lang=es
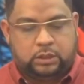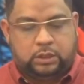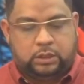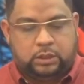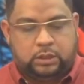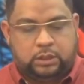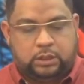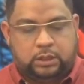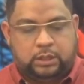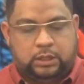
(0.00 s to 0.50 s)

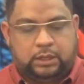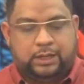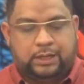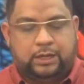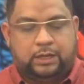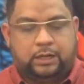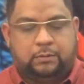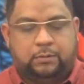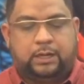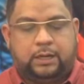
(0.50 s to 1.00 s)
en
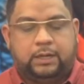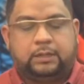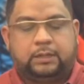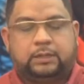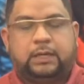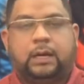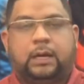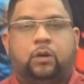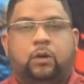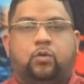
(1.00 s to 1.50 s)
qué nivel
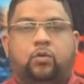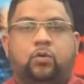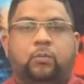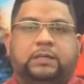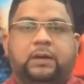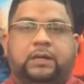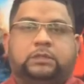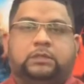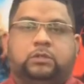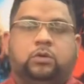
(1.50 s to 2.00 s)
está la
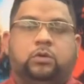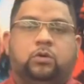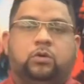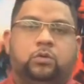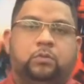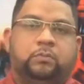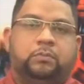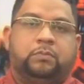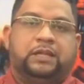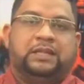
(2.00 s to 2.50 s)
ocupación
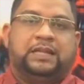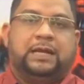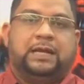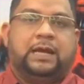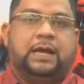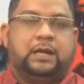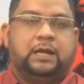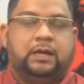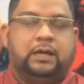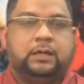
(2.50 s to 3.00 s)

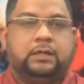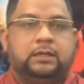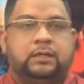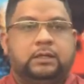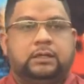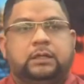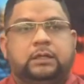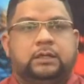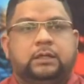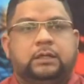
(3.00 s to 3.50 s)
hospitalaria,
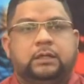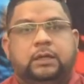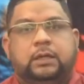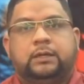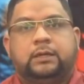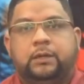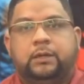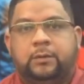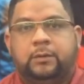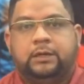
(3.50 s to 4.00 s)

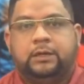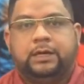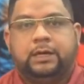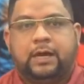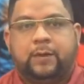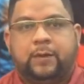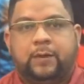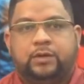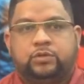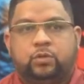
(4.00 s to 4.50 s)
el nivel de
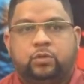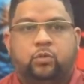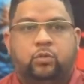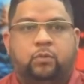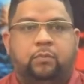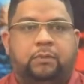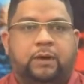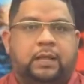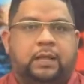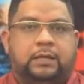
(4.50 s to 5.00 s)
camas
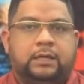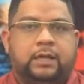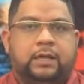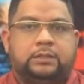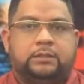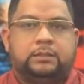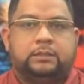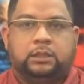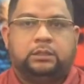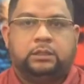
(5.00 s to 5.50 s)

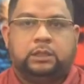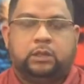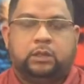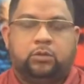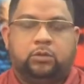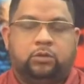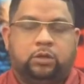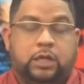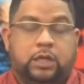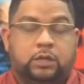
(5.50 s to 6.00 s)
ocupadas, de
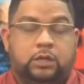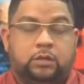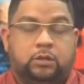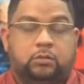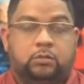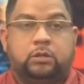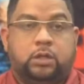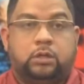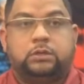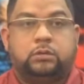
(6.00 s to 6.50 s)
unidades de
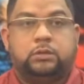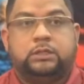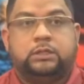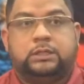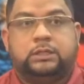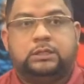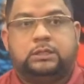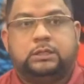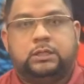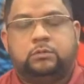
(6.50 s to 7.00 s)
cuidados
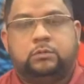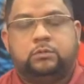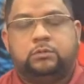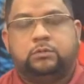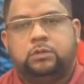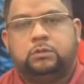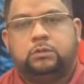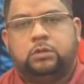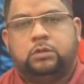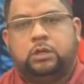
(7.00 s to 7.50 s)
intensivos,
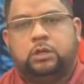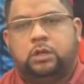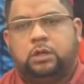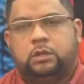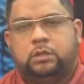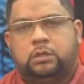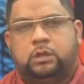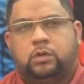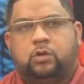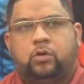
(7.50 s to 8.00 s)

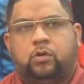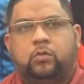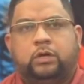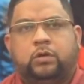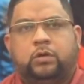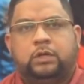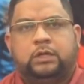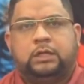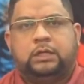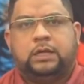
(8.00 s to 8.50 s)
de
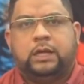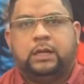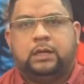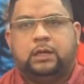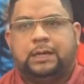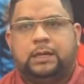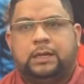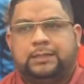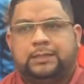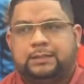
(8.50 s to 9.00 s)
cómo
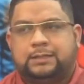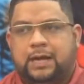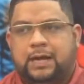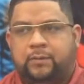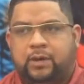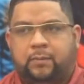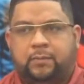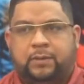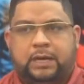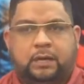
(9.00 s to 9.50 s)
están las
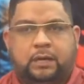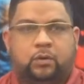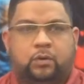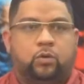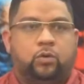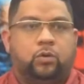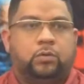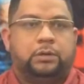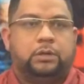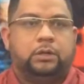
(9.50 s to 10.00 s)
camas para
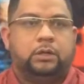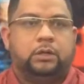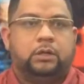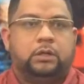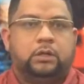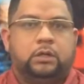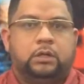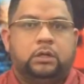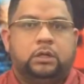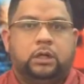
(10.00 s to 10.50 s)
COVID,
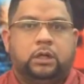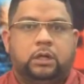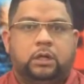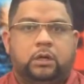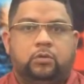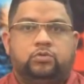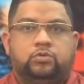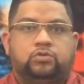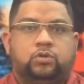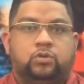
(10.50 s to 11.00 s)

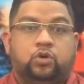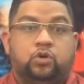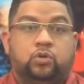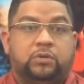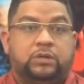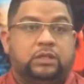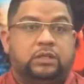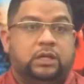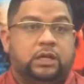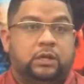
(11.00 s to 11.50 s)
el uso de los
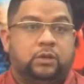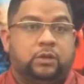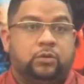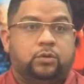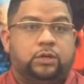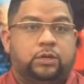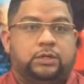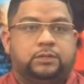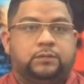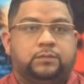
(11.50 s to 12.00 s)

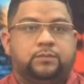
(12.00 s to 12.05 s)
ventiladores